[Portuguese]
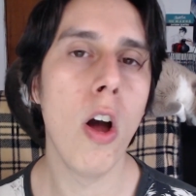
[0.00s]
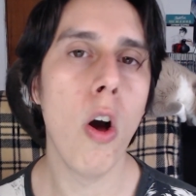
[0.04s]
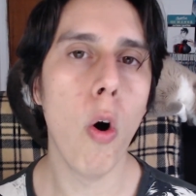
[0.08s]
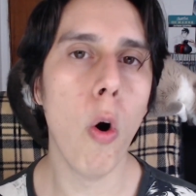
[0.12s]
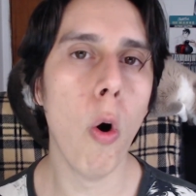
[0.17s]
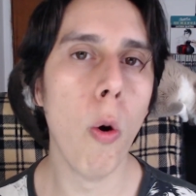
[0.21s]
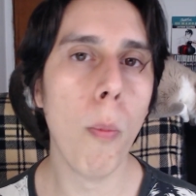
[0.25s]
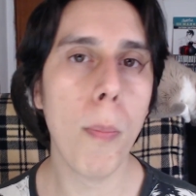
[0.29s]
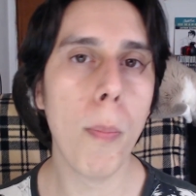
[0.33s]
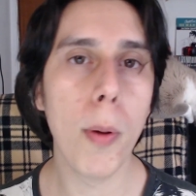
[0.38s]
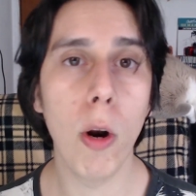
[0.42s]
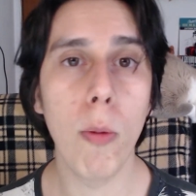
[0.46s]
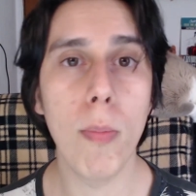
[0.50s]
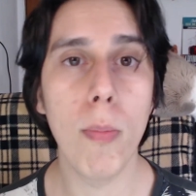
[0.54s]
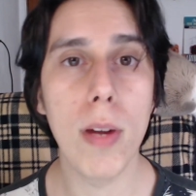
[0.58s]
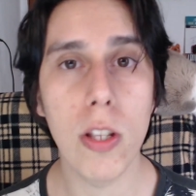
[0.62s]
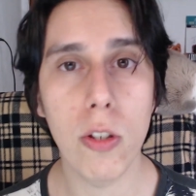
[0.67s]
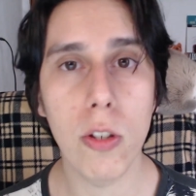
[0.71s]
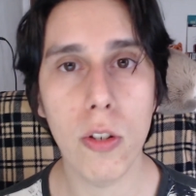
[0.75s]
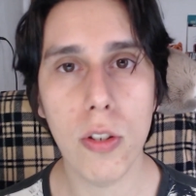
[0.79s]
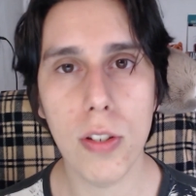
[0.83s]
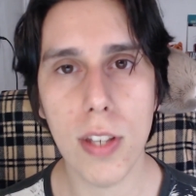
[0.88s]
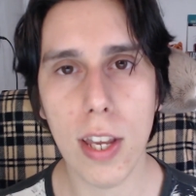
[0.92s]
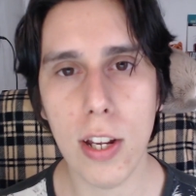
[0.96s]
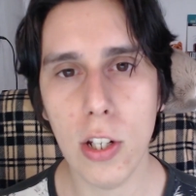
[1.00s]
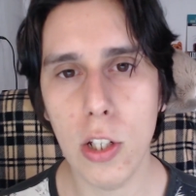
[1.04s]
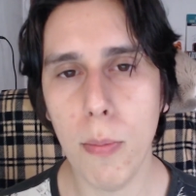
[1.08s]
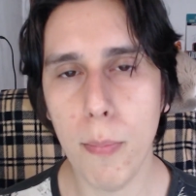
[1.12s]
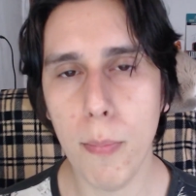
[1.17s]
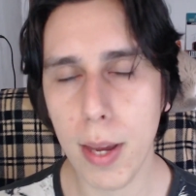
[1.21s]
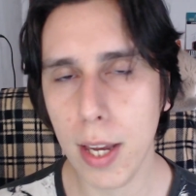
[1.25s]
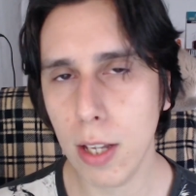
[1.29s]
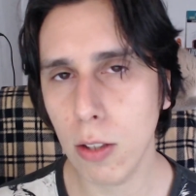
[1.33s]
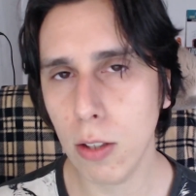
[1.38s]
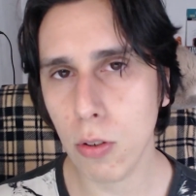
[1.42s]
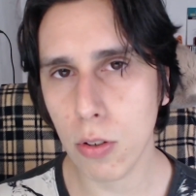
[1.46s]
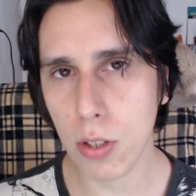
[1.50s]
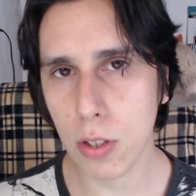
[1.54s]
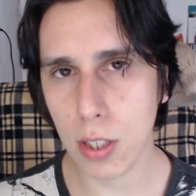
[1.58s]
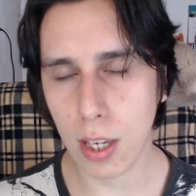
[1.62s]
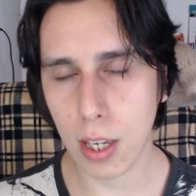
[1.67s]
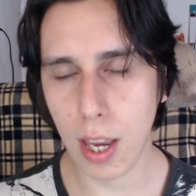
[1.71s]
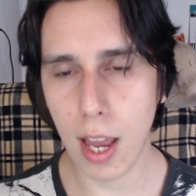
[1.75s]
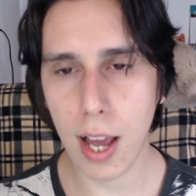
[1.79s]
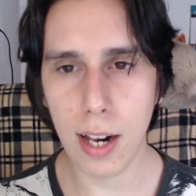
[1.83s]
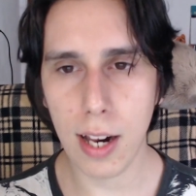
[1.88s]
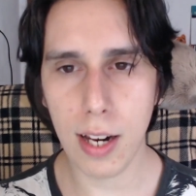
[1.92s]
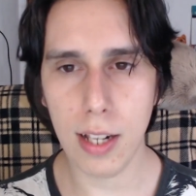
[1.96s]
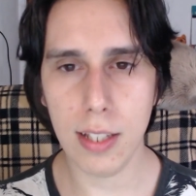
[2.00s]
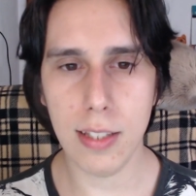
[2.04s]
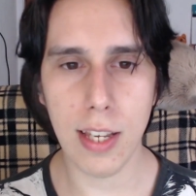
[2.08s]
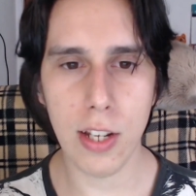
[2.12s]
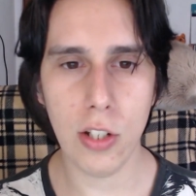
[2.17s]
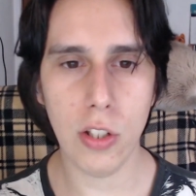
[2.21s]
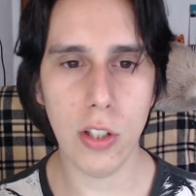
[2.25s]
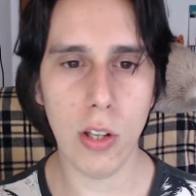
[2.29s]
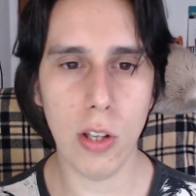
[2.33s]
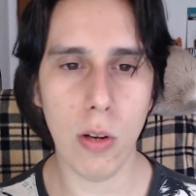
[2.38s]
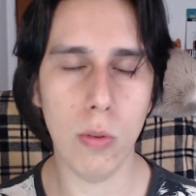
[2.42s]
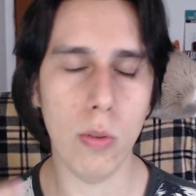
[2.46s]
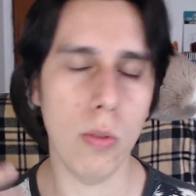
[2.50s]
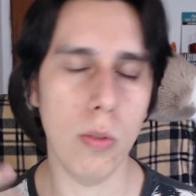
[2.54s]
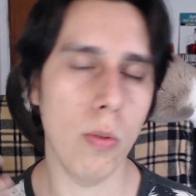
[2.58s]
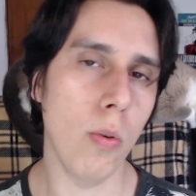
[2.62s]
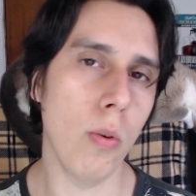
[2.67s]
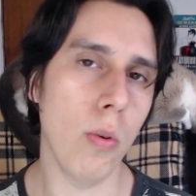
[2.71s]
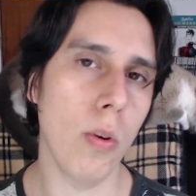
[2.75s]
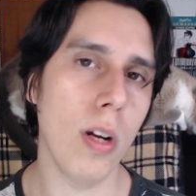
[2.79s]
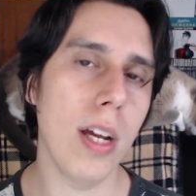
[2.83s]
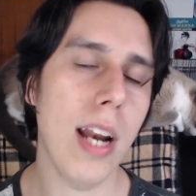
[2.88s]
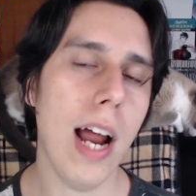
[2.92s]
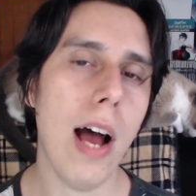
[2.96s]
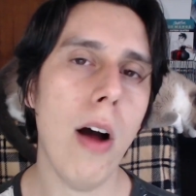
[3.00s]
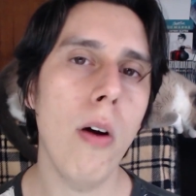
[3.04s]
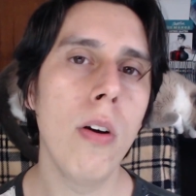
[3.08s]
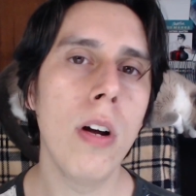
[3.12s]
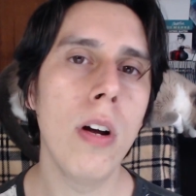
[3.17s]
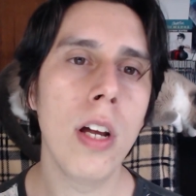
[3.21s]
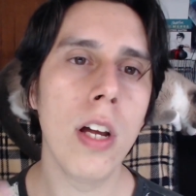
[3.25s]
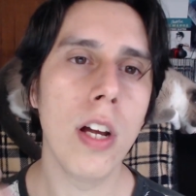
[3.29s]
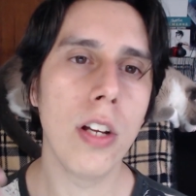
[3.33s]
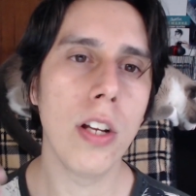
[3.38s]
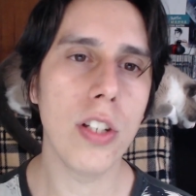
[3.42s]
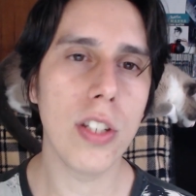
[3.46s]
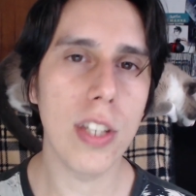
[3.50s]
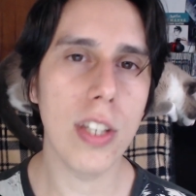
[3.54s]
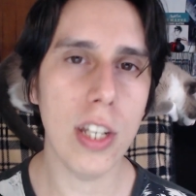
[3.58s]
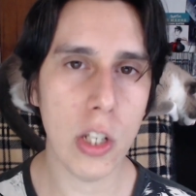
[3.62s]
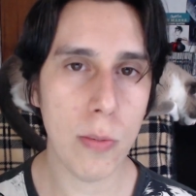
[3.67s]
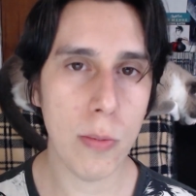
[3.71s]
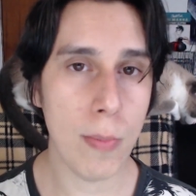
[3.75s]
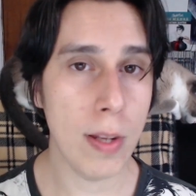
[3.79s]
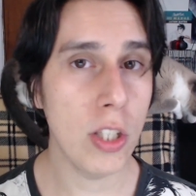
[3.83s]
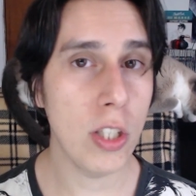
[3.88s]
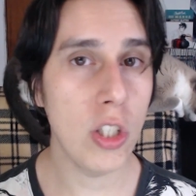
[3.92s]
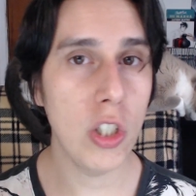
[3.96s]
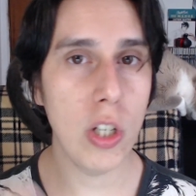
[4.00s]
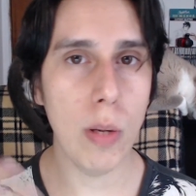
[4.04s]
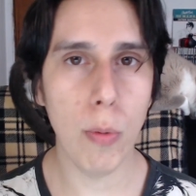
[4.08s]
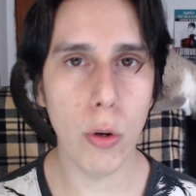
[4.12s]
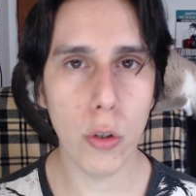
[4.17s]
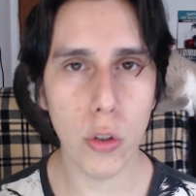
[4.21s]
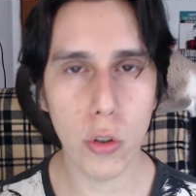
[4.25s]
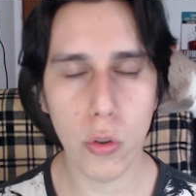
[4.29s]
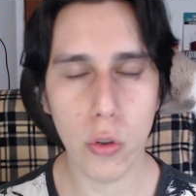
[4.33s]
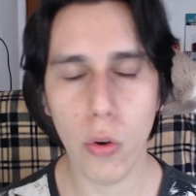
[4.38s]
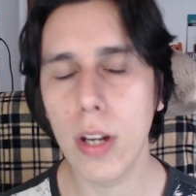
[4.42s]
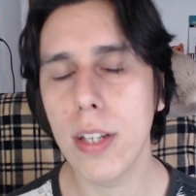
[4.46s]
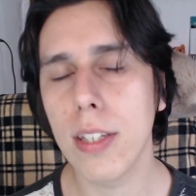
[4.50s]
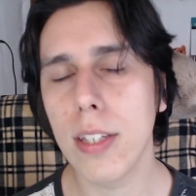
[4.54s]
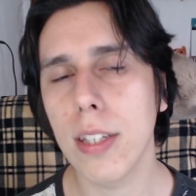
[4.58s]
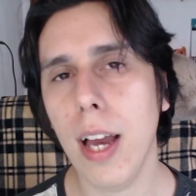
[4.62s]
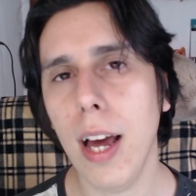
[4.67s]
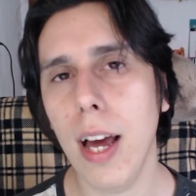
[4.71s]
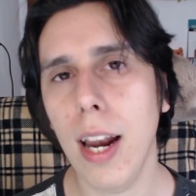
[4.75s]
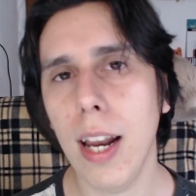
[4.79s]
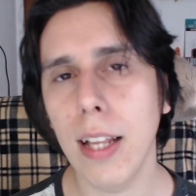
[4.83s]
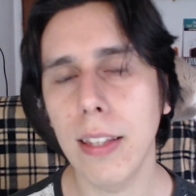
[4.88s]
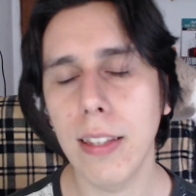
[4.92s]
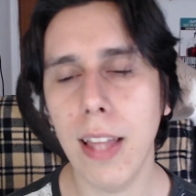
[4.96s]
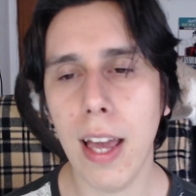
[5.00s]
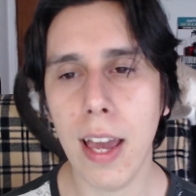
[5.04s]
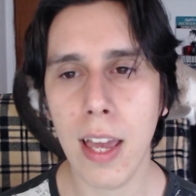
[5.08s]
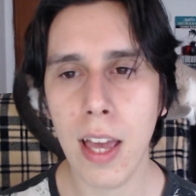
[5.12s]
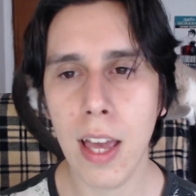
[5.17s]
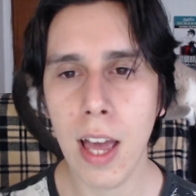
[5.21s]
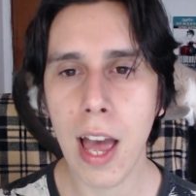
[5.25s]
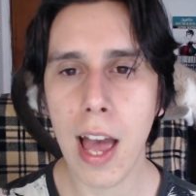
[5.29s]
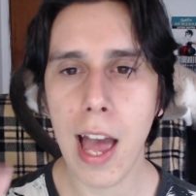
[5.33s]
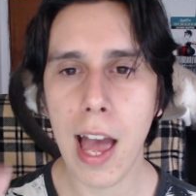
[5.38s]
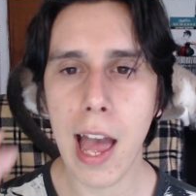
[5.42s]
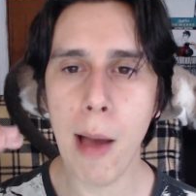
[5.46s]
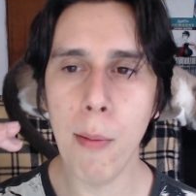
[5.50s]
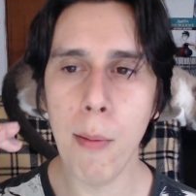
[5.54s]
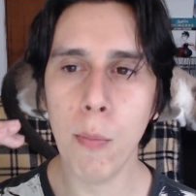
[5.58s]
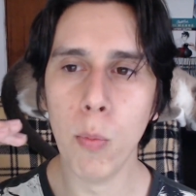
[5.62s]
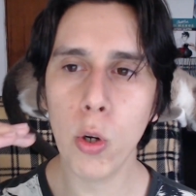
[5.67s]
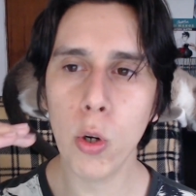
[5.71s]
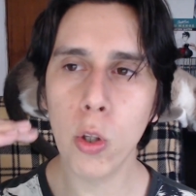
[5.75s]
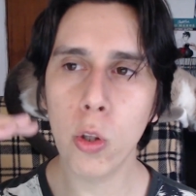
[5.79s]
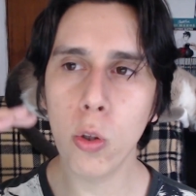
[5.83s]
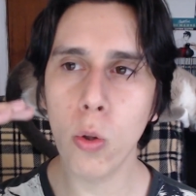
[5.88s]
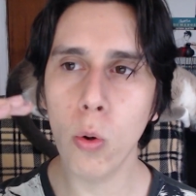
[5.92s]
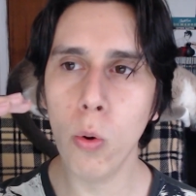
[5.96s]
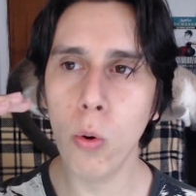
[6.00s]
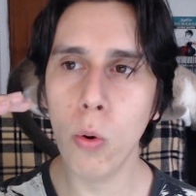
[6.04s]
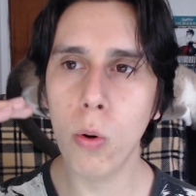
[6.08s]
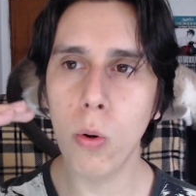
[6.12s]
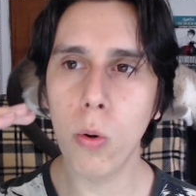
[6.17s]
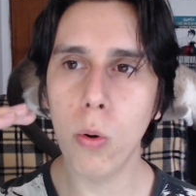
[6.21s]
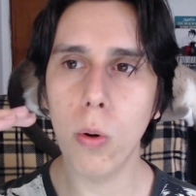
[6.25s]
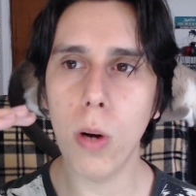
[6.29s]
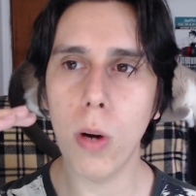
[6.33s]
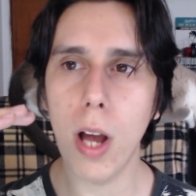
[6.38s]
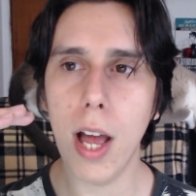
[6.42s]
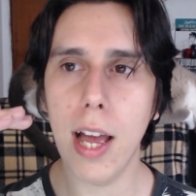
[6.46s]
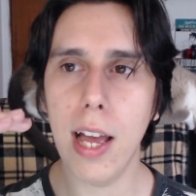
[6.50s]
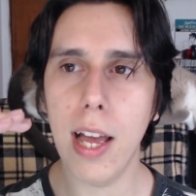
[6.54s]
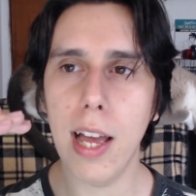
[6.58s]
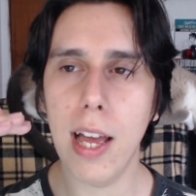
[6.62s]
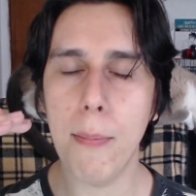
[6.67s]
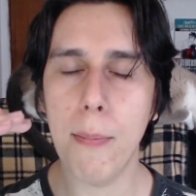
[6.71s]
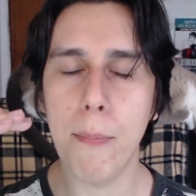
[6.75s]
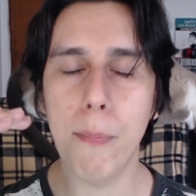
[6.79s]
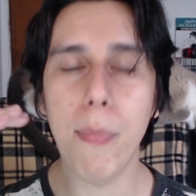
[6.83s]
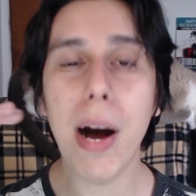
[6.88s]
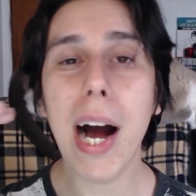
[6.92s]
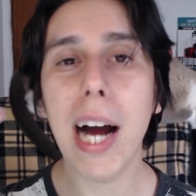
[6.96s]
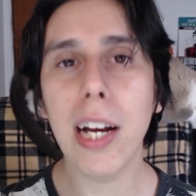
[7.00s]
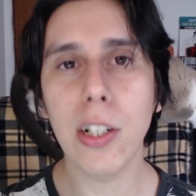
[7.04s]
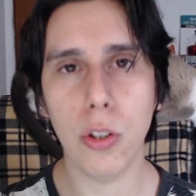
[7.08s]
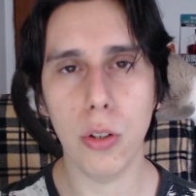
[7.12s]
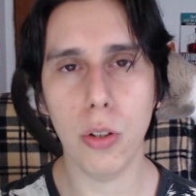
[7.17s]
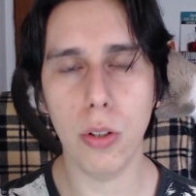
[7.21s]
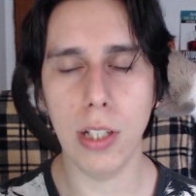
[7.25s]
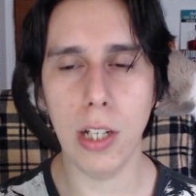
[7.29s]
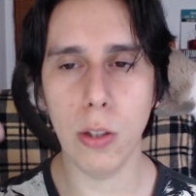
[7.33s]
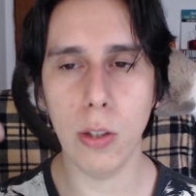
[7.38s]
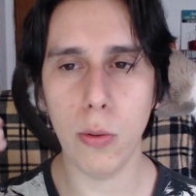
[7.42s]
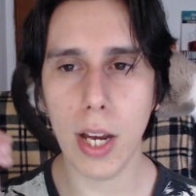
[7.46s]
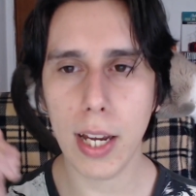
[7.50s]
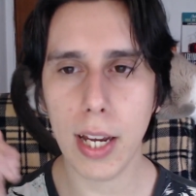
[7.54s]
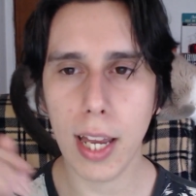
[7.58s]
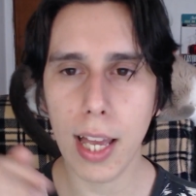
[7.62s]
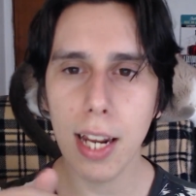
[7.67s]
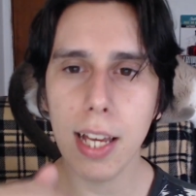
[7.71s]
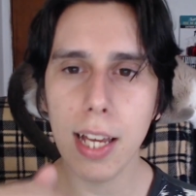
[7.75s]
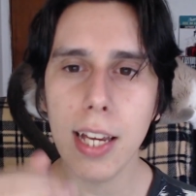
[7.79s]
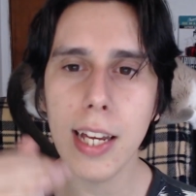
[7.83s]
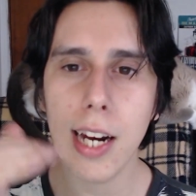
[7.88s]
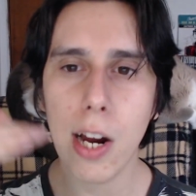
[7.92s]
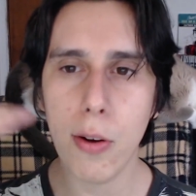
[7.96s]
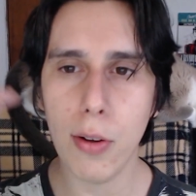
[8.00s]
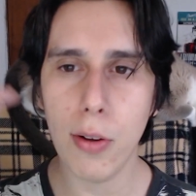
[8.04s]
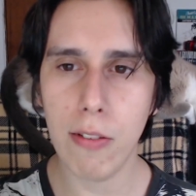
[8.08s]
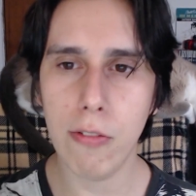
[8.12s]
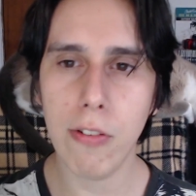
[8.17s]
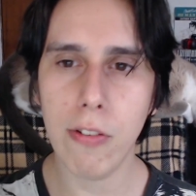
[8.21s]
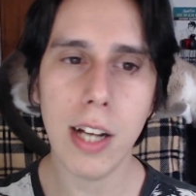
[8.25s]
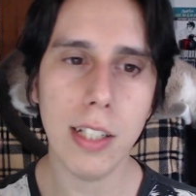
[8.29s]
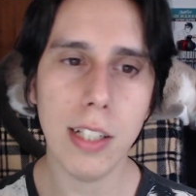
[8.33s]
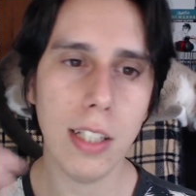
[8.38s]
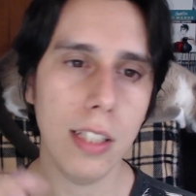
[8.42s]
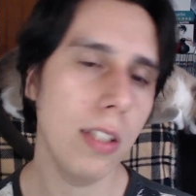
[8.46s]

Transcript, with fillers: ou pelo menos os sentimentos que ela sente, né, o, o grau de sentimento, de emoções que ela tem é muito é, é baixo, né, não é aquele grau elevado.